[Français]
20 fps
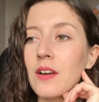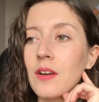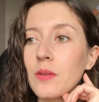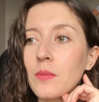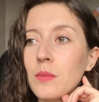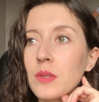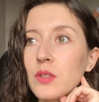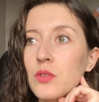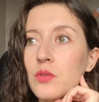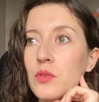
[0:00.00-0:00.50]

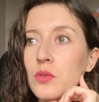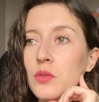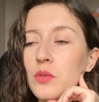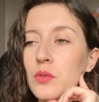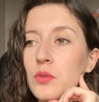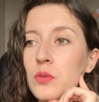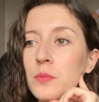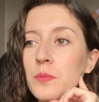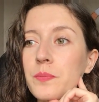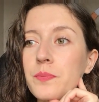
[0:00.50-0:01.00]
Euh, mais du
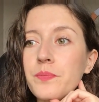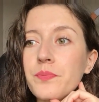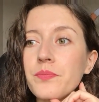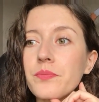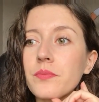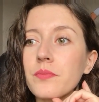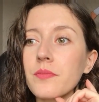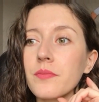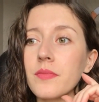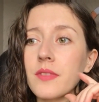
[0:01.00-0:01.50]
coup,
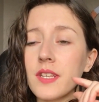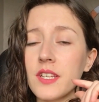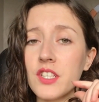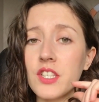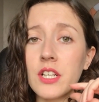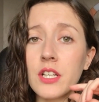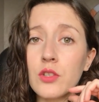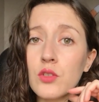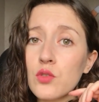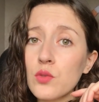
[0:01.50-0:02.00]

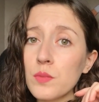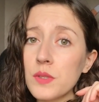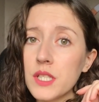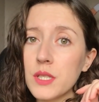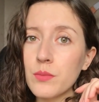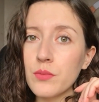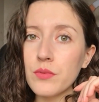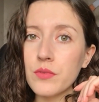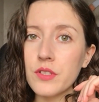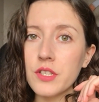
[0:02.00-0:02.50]
j'ai un tout
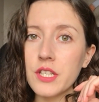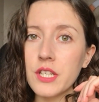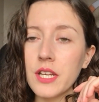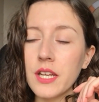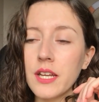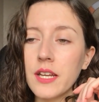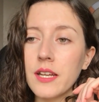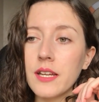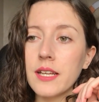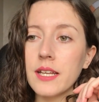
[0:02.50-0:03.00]
petit
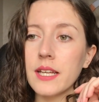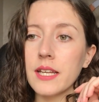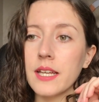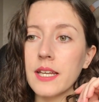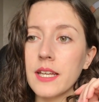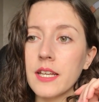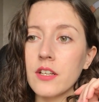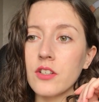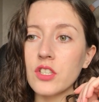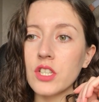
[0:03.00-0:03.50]
budget
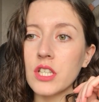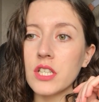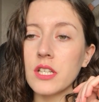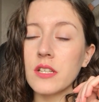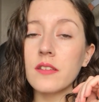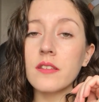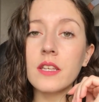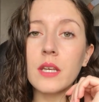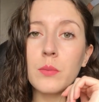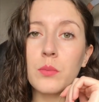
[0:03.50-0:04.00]
et euh,
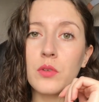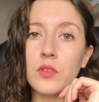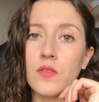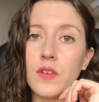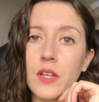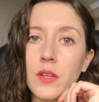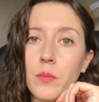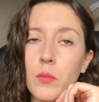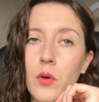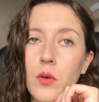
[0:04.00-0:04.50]
j'achète très peu de
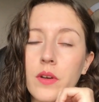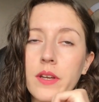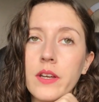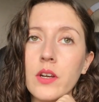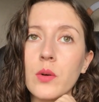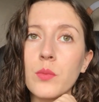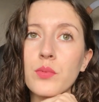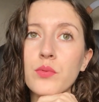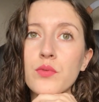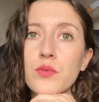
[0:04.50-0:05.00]
vêtements.
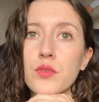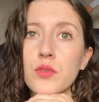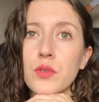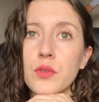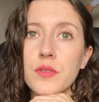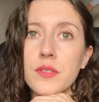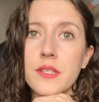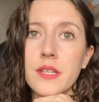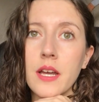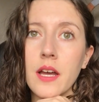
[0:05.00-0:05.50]
Et en plus
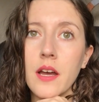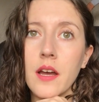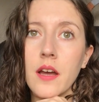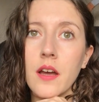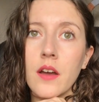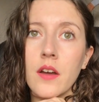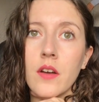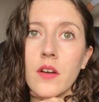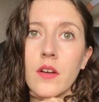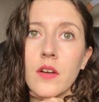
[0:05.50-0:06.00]
de ça,
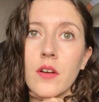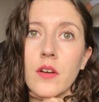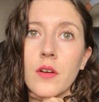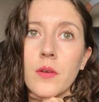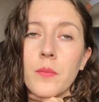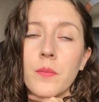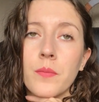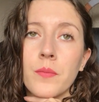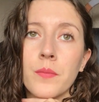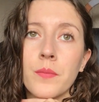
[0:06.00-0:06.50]

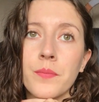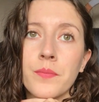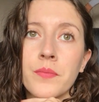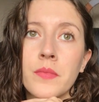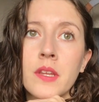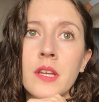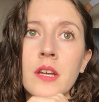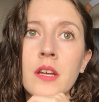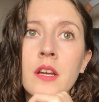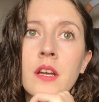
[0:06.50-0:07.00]
euh,
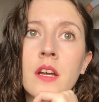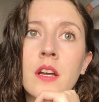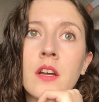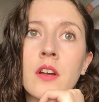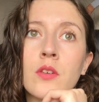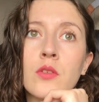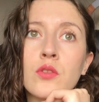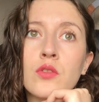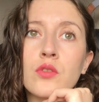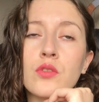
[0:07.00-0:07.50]

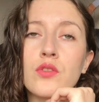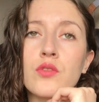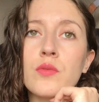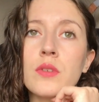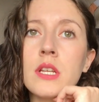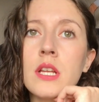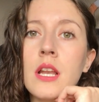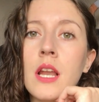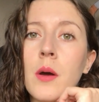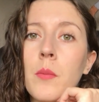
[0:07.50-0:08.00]

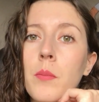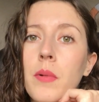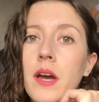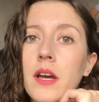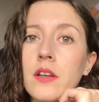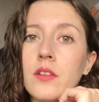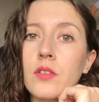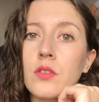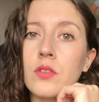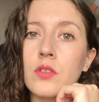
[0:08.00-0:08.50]
aujourd'hui,
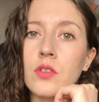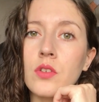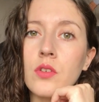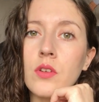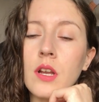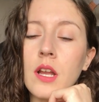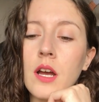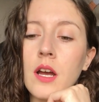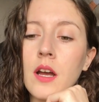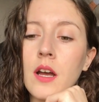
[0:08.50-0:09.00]
l'impact
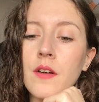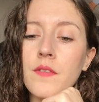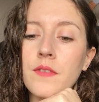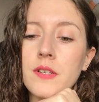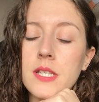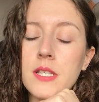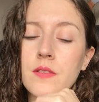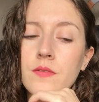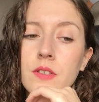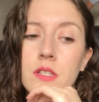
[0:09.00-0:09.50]
que la
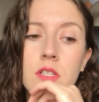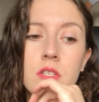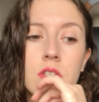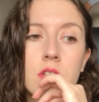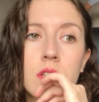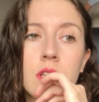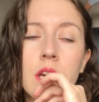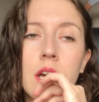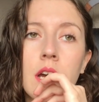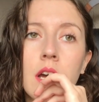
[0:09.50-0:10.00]
fast
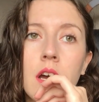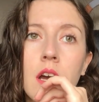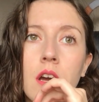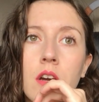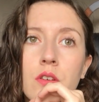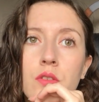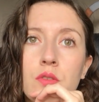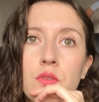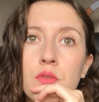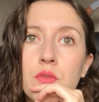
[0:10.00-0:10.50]
fashion
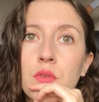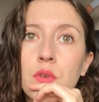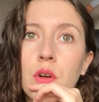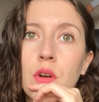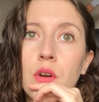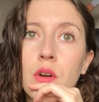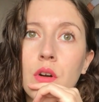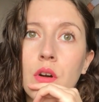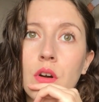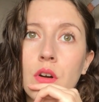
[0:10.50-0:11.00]
a
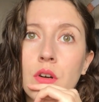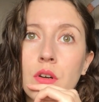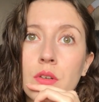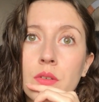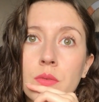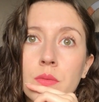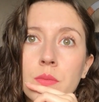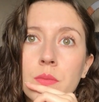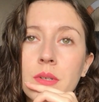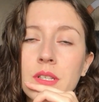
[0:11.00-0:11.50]
sur,
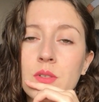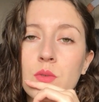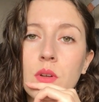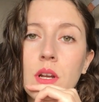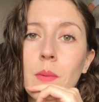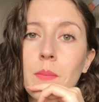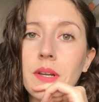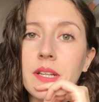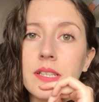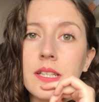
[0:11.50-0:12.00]
bah,
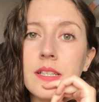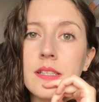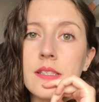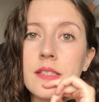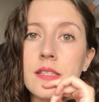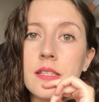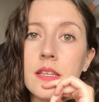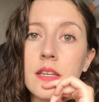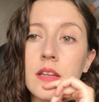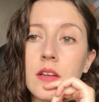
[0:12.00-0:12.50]
sur la planète,
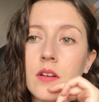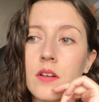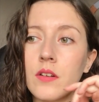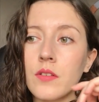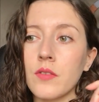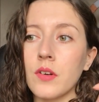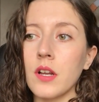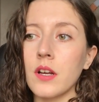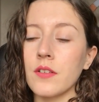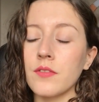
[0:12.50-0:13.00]
c'est
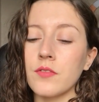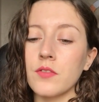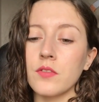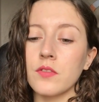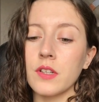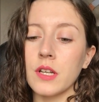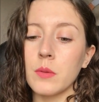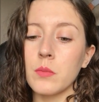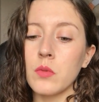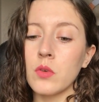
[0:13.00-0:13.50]
voilà, il
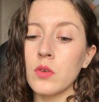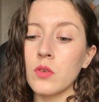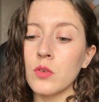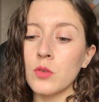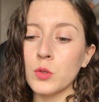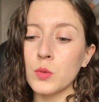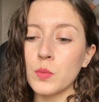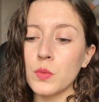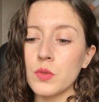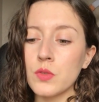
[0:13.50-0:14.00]
faut
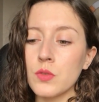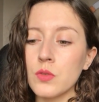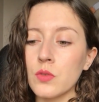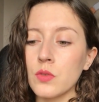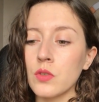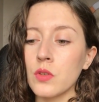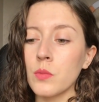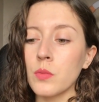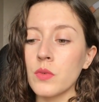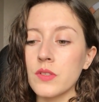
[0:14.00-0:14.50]
vraiment, je
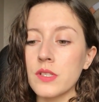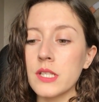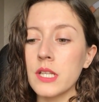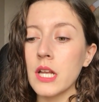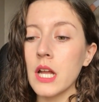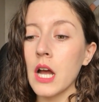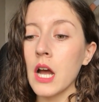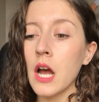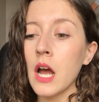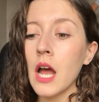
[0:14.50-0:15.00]
pense,
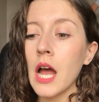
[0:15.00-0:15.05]
commencer